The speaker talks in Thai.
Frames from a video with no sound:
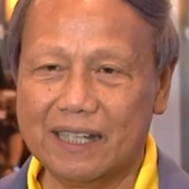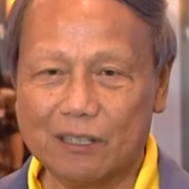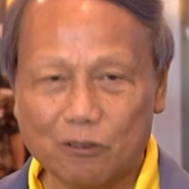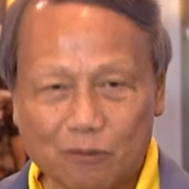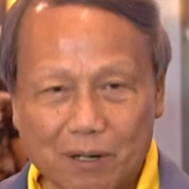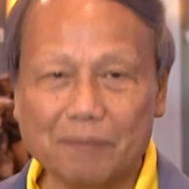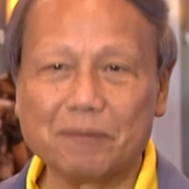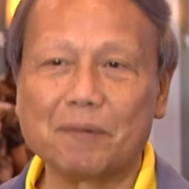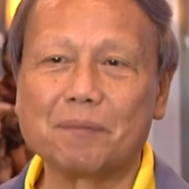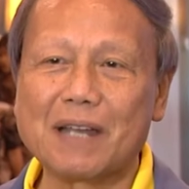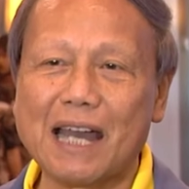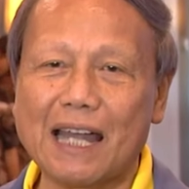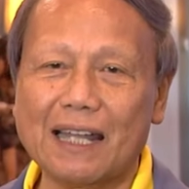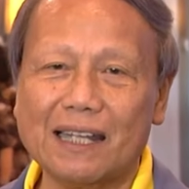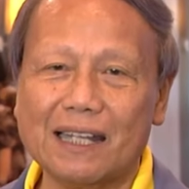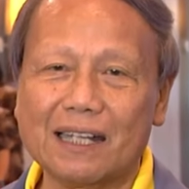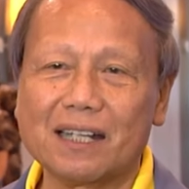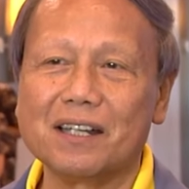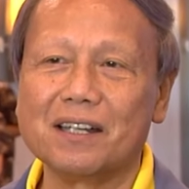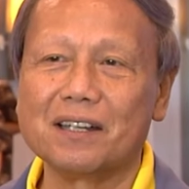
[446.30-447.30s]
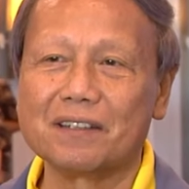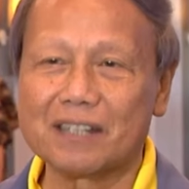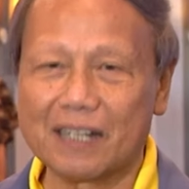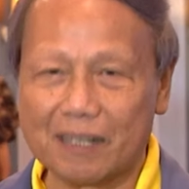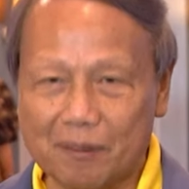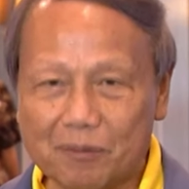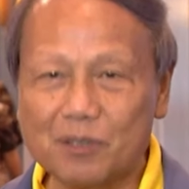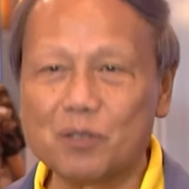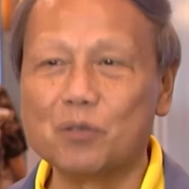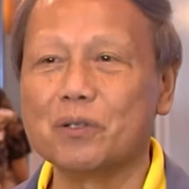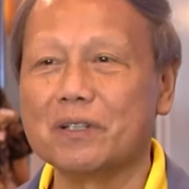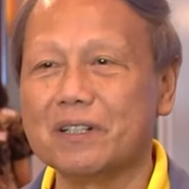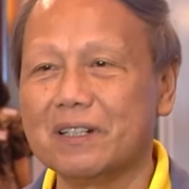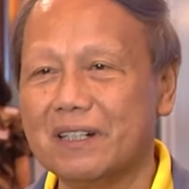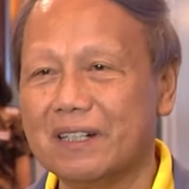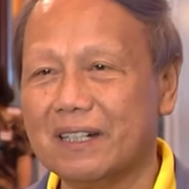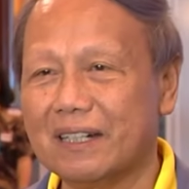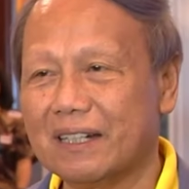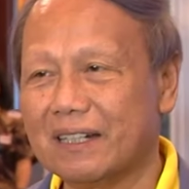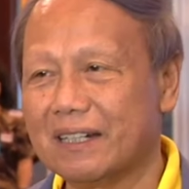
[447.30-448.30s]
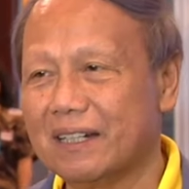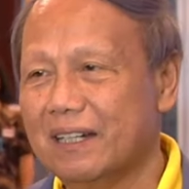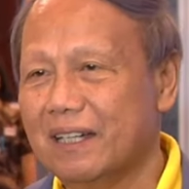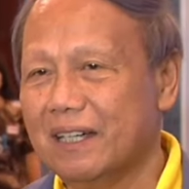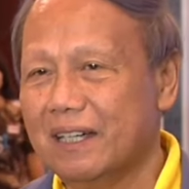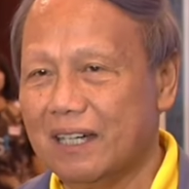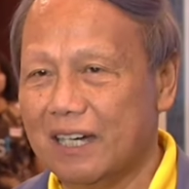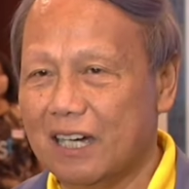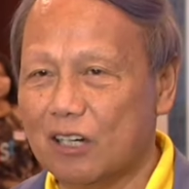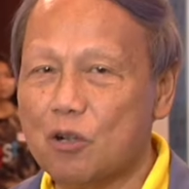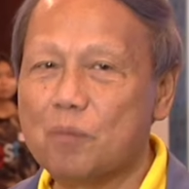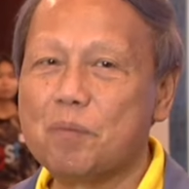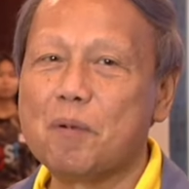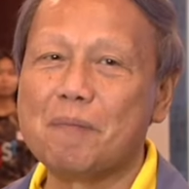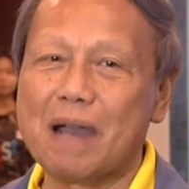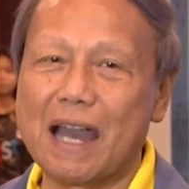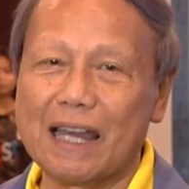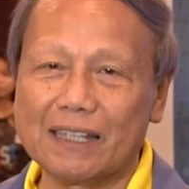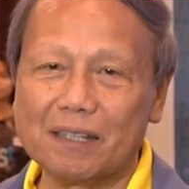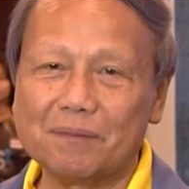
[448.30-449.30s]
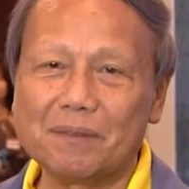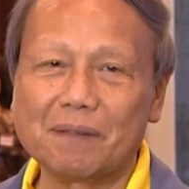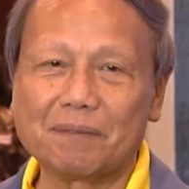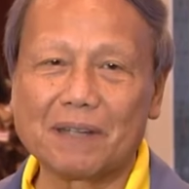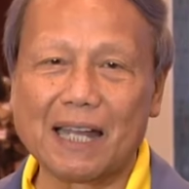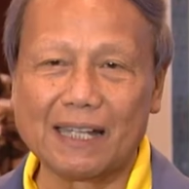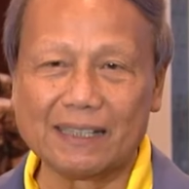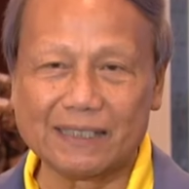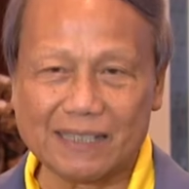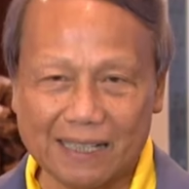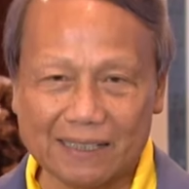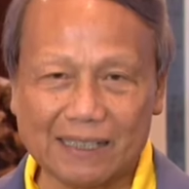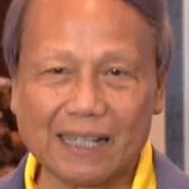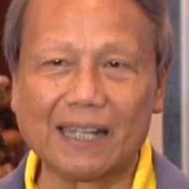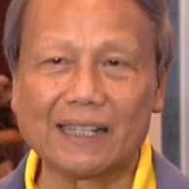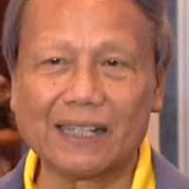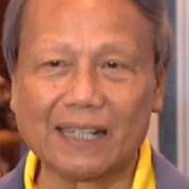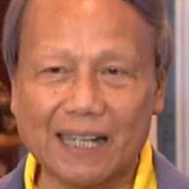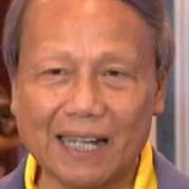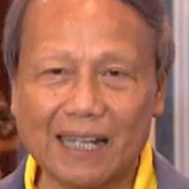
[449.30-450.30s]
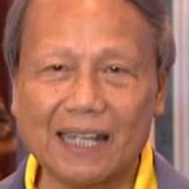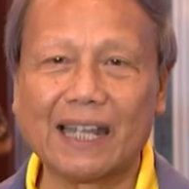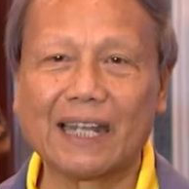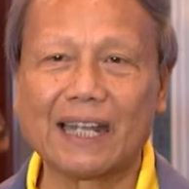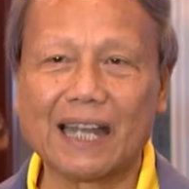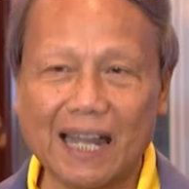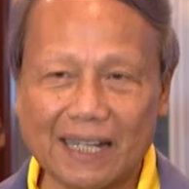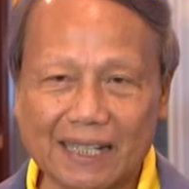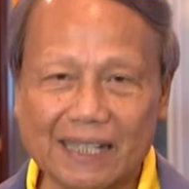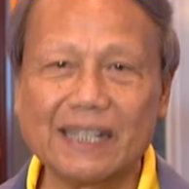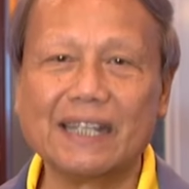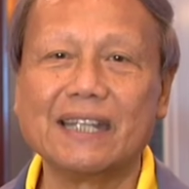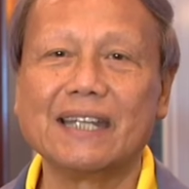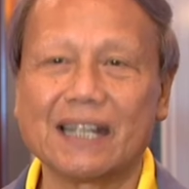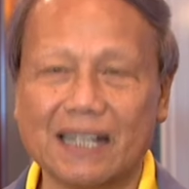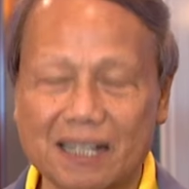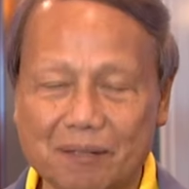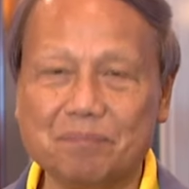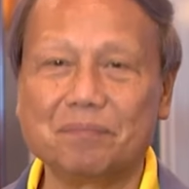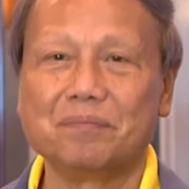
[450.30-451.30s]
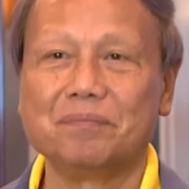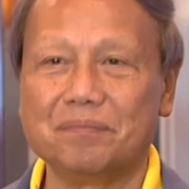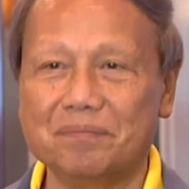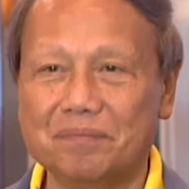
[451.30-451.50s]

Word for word: เห็นความสำคัญและก็สนับสนุนทางบประมาณสำหรับการจัดการแข่งขันรายการนี้นะครับ